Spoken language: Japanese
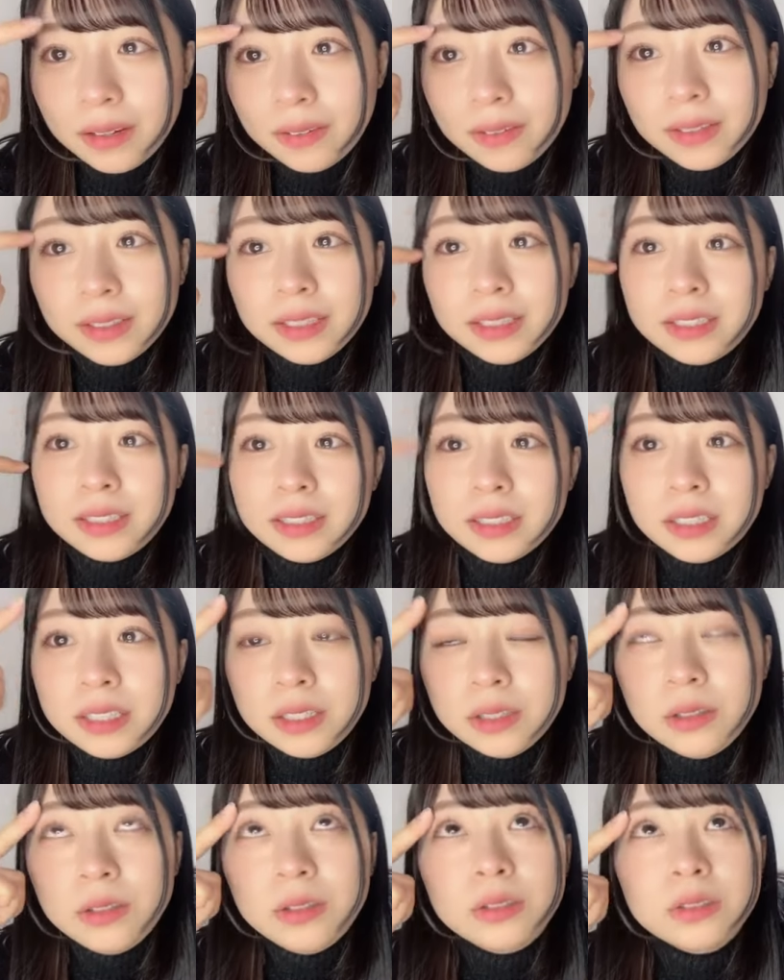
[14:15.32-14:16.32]
私昨日
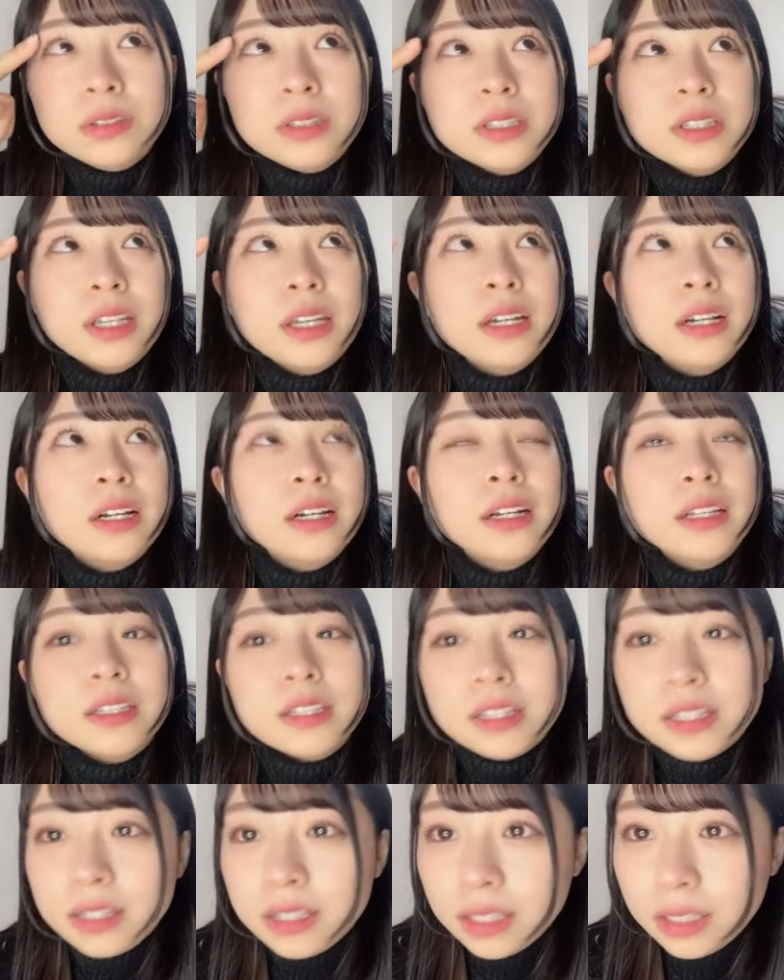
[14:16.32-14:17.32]
の時点から
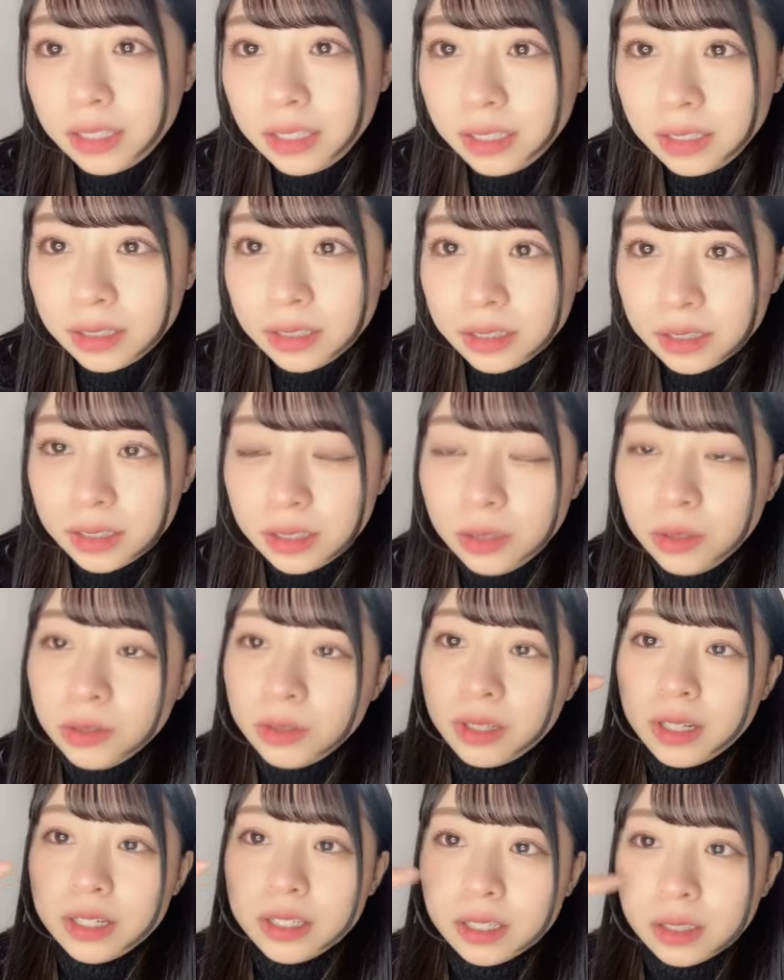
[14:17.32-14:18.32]
全然今日
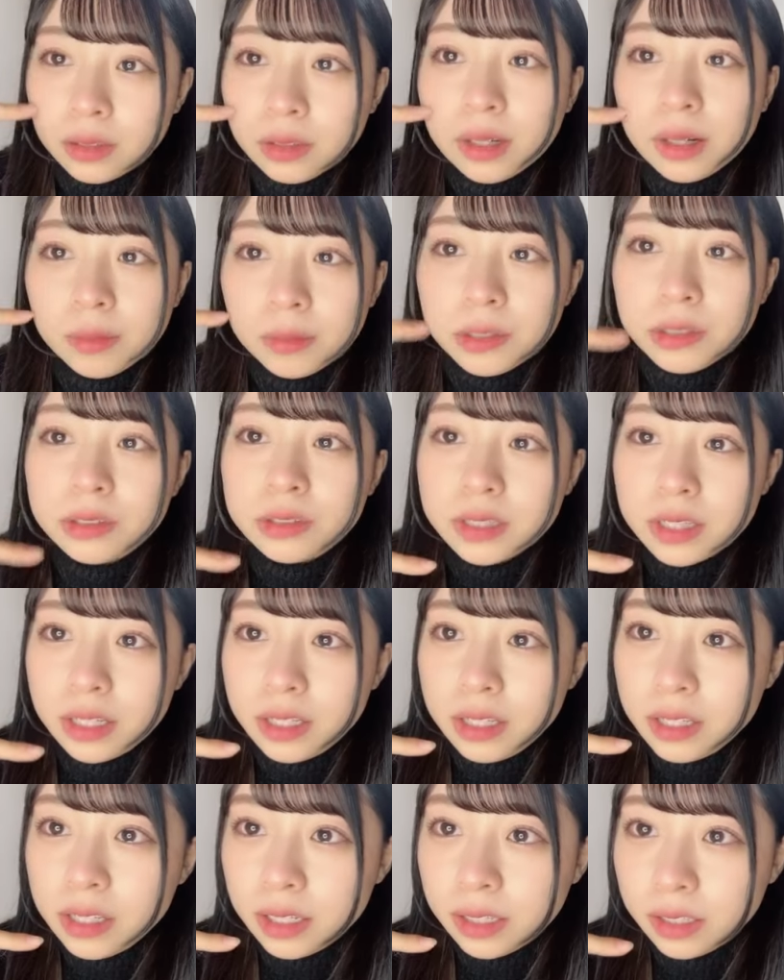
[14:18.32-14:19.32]
の朝とかも
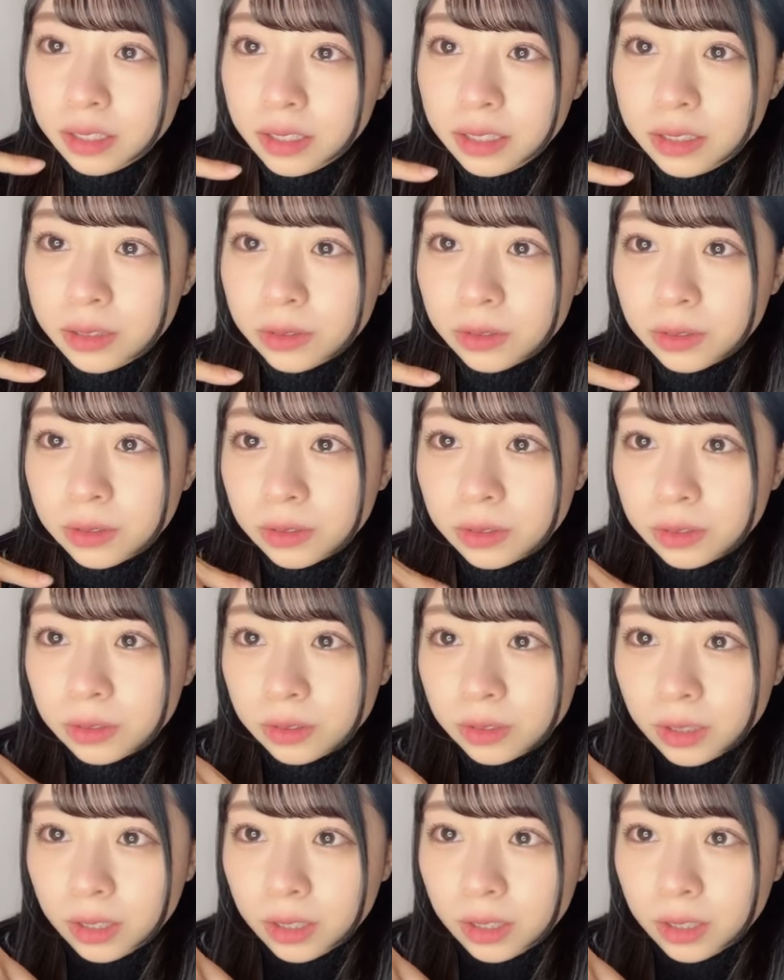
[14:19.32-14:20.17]
全然衣装